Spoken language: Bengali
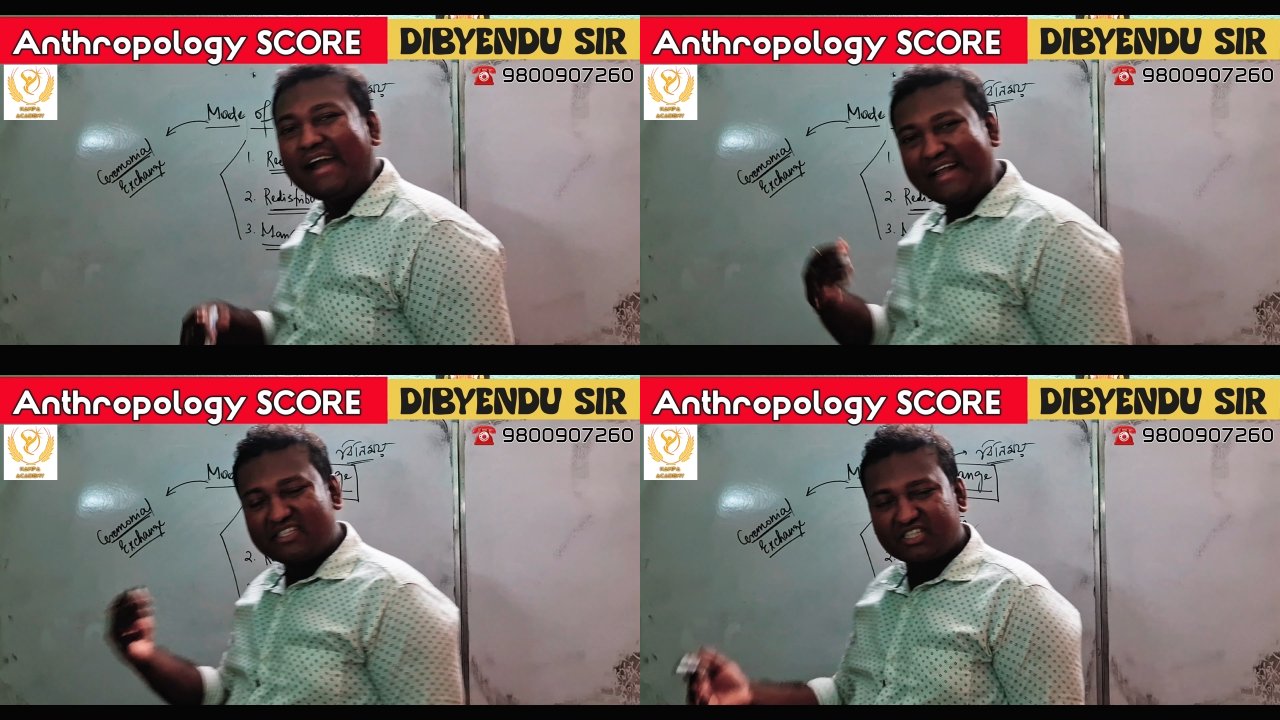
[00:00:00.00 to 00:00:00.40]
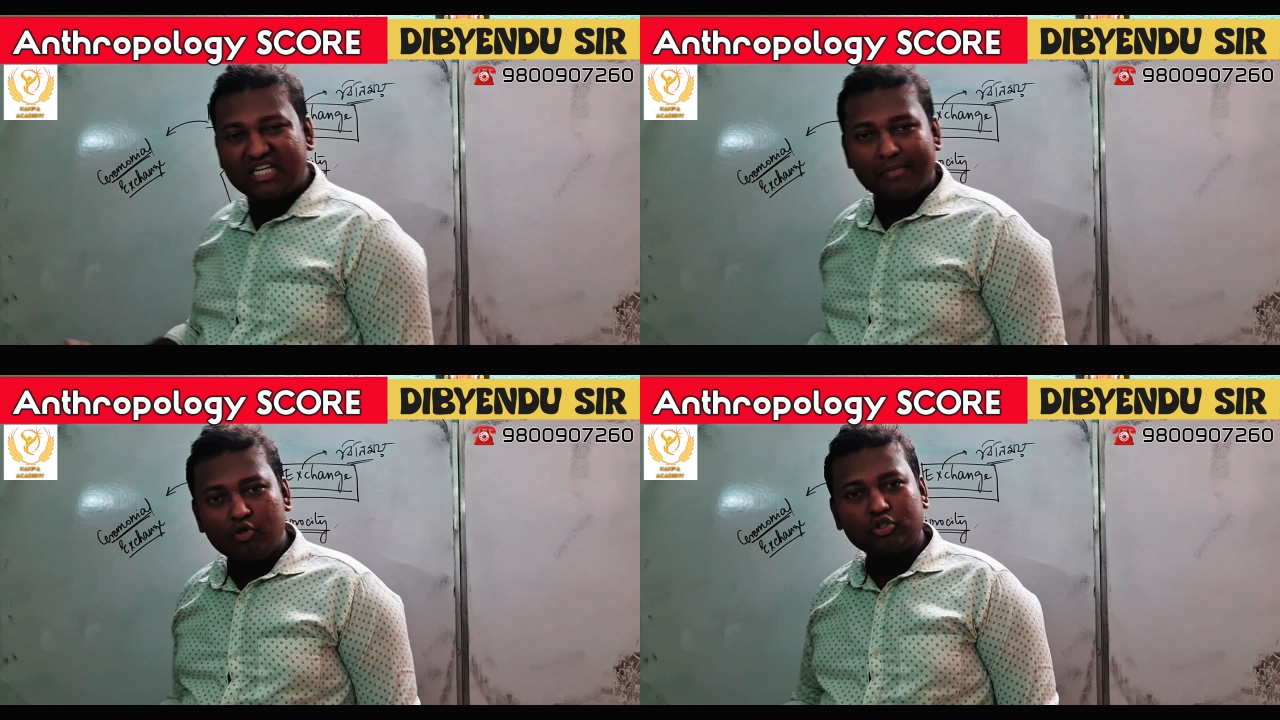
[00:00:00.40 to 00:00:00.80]

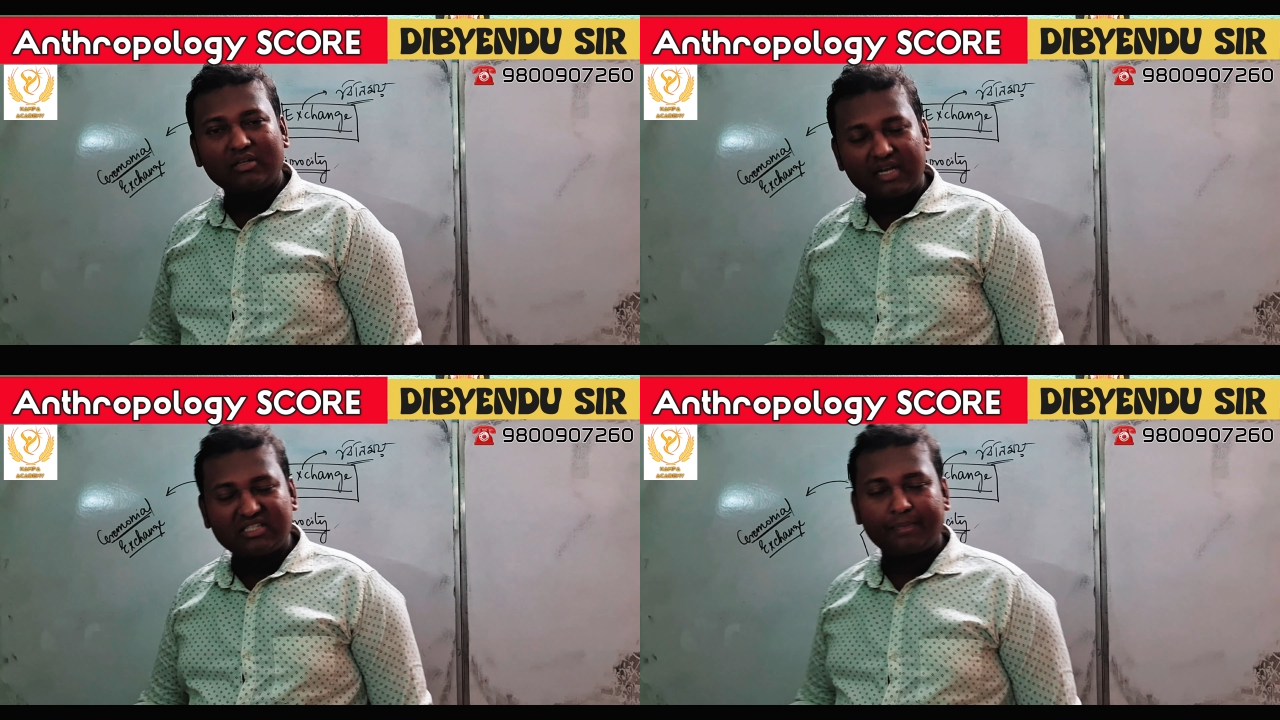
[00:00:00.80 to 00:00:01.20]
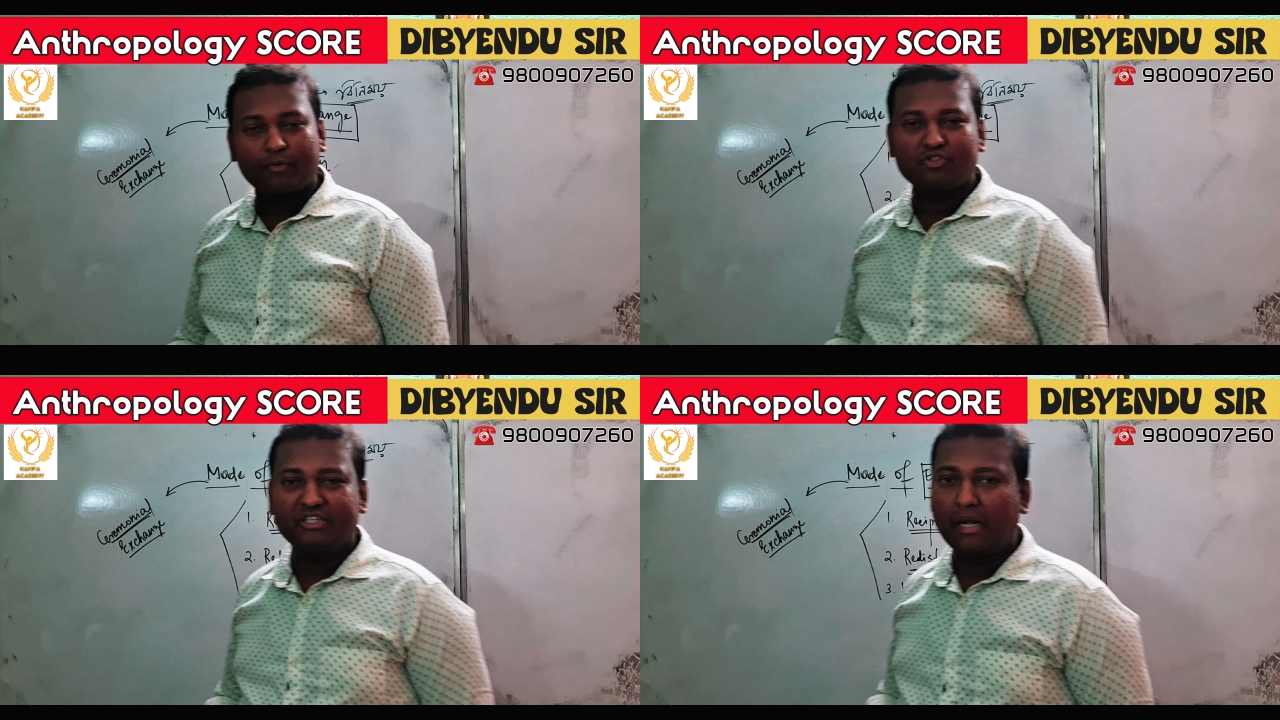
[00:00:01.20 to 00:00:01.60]
রিডিস্ট্রিবিউশন
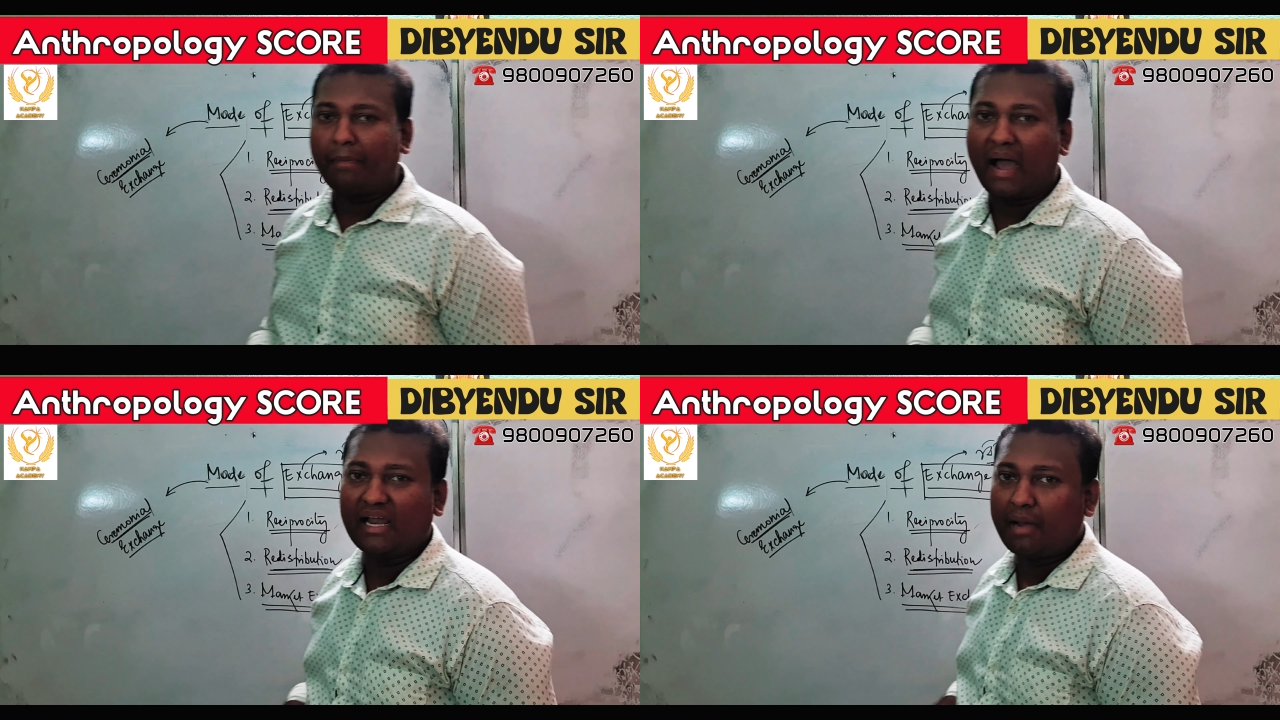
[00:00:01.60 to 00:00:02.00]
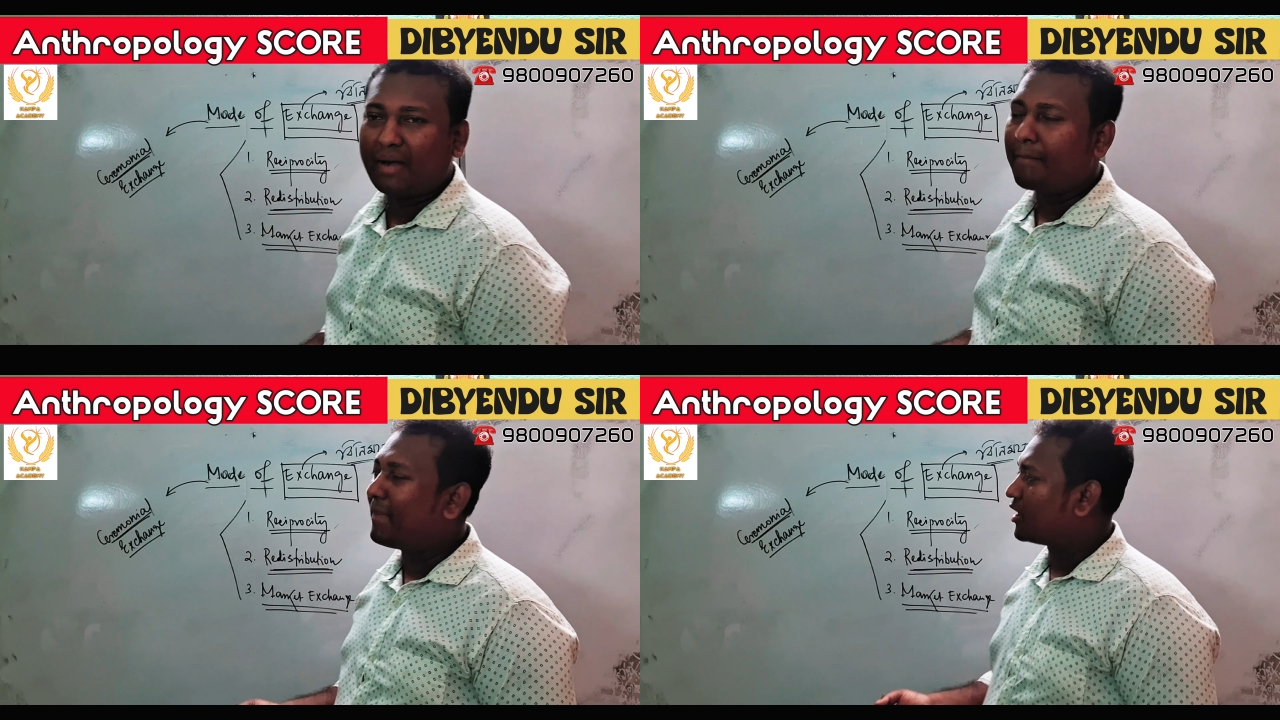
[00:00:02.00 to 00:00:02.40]
রেসিপ্রোসিটির বাংলা
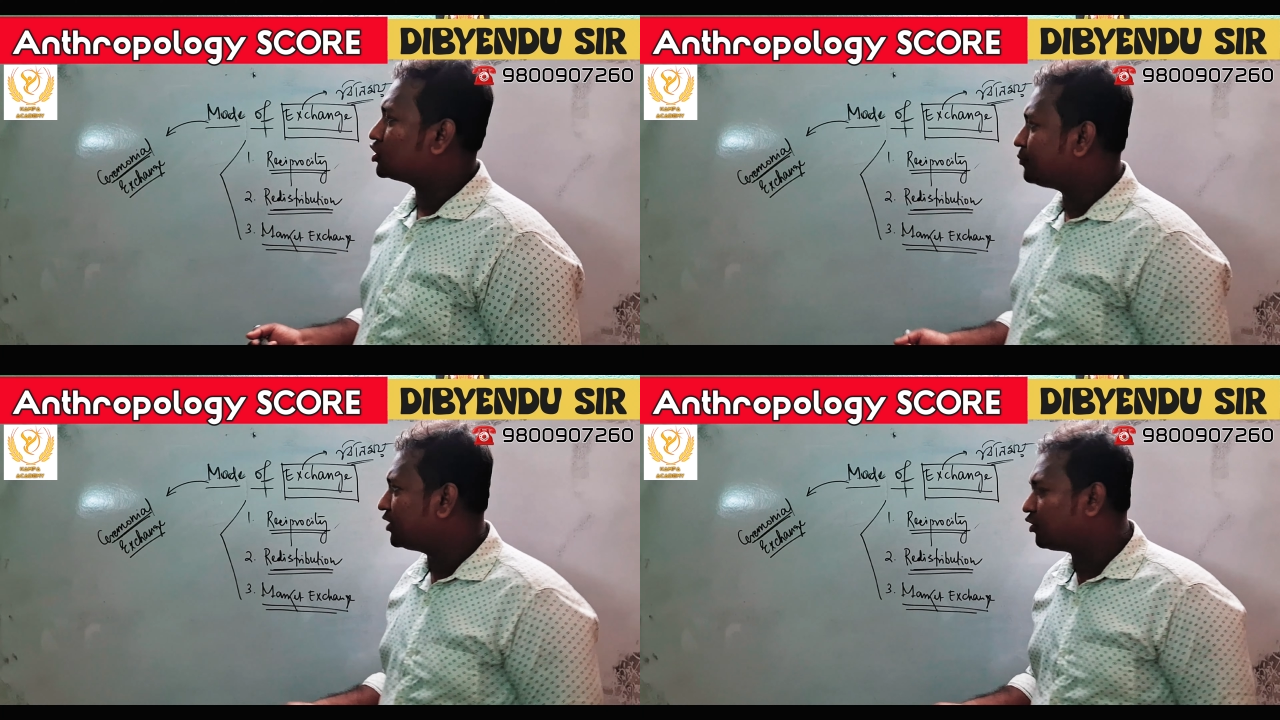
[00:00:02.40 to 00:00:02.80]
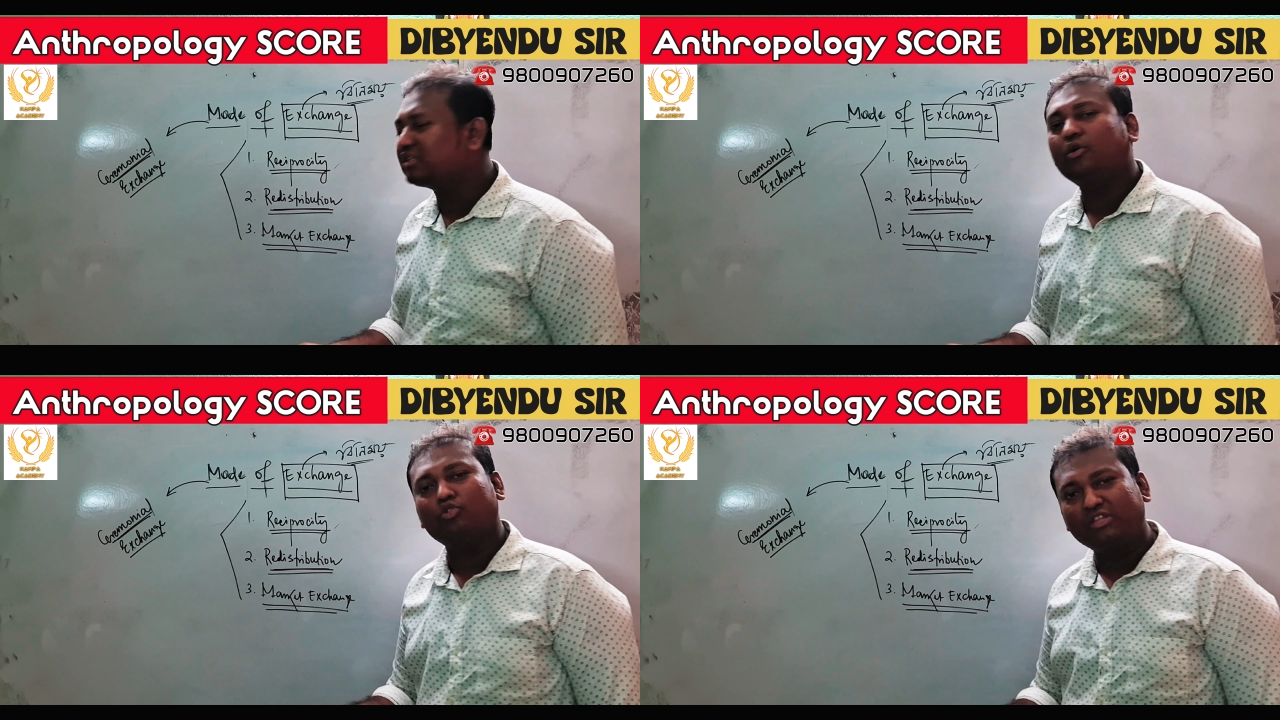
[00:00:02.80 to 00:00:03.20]
আমরা
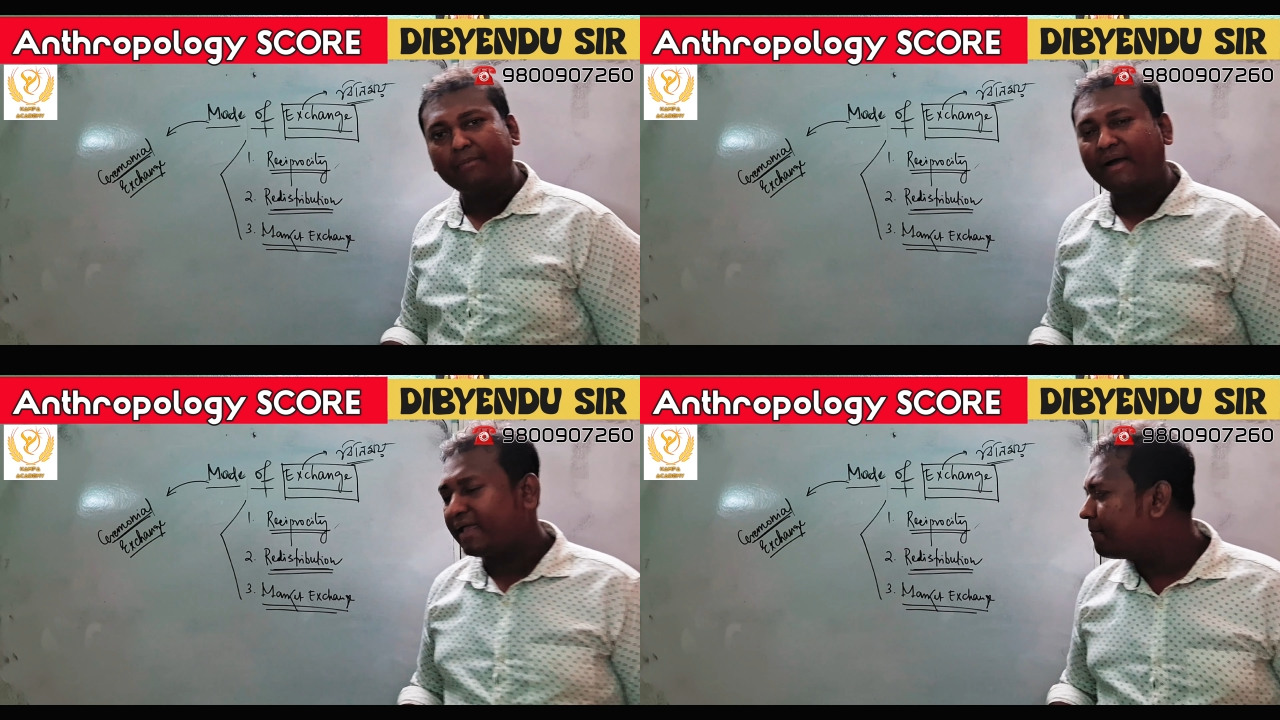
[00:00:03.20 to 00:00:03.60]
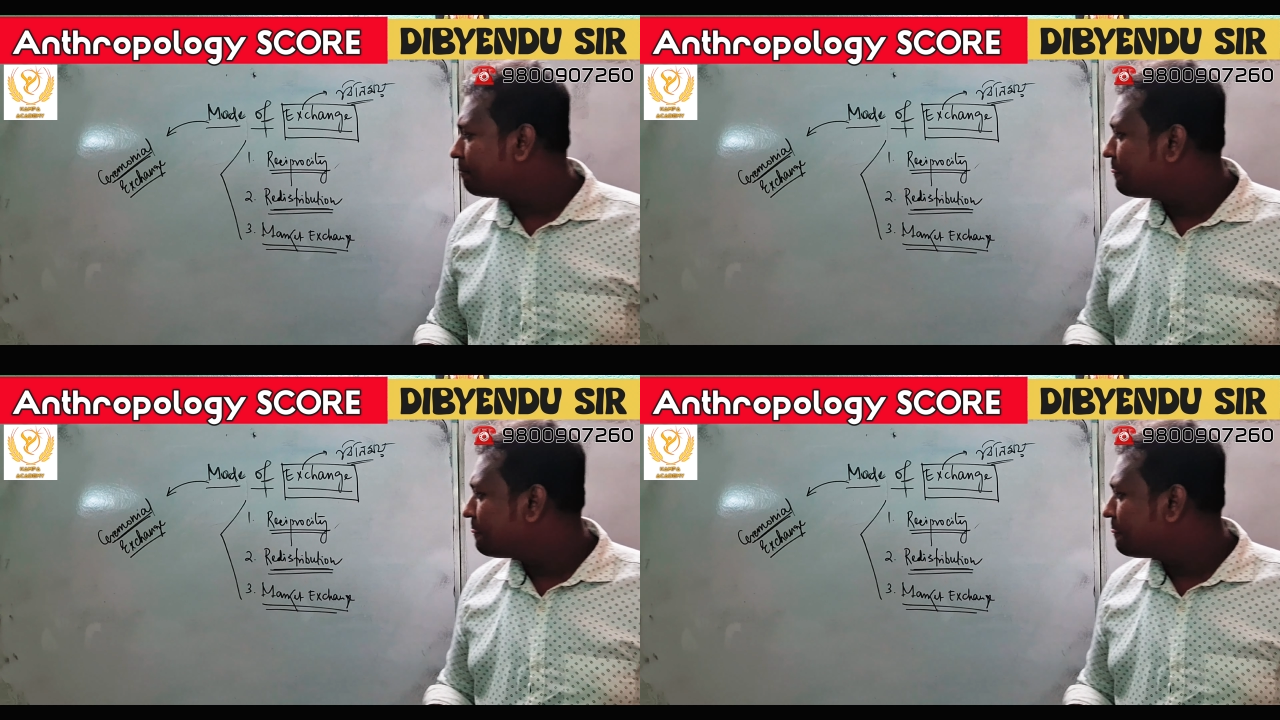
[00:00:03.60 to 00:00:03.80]
পারস্পরিকতা করতে পারি